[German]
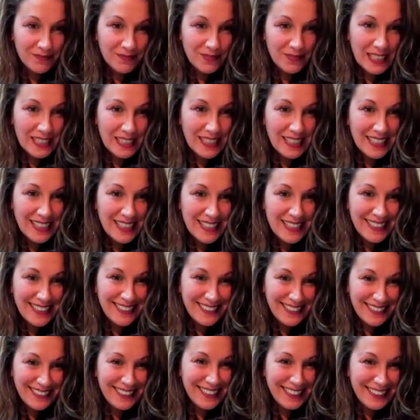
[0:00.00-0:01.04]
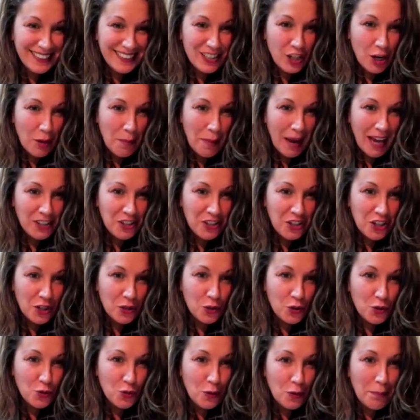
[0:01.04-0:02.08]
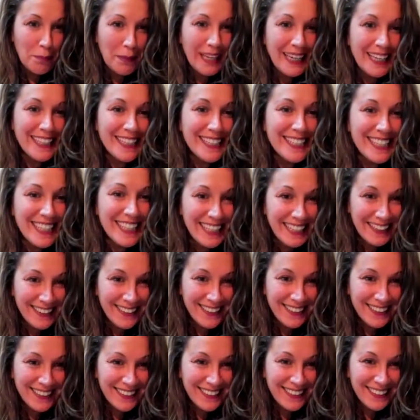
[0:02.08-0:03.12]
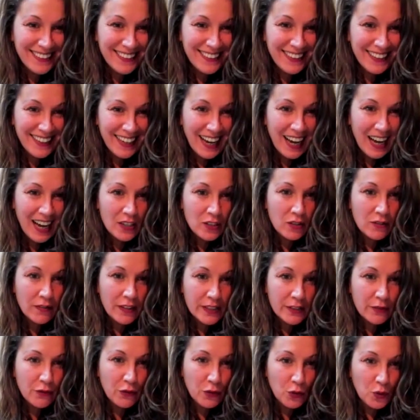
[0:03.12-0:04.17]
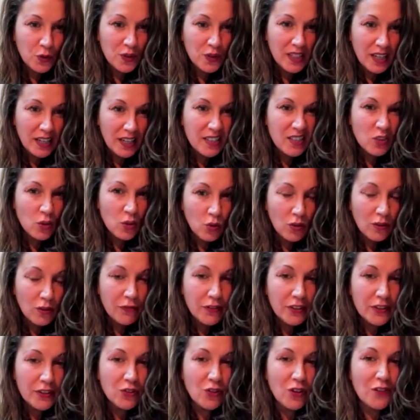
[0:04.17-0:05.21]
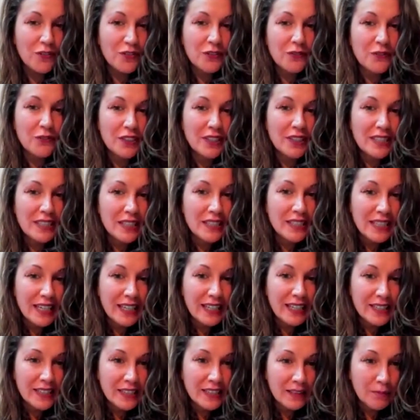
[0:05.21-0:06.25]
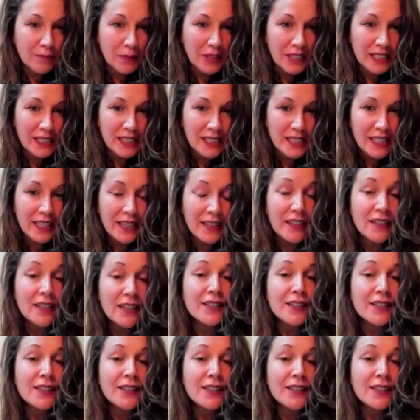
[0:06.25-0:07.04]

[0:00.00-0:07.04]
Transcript: Es ist eine, in schamanischer Kultur Medizin. Ja, also was für uns als Droge verteufelt wird, ist in deren Sicht Medizin.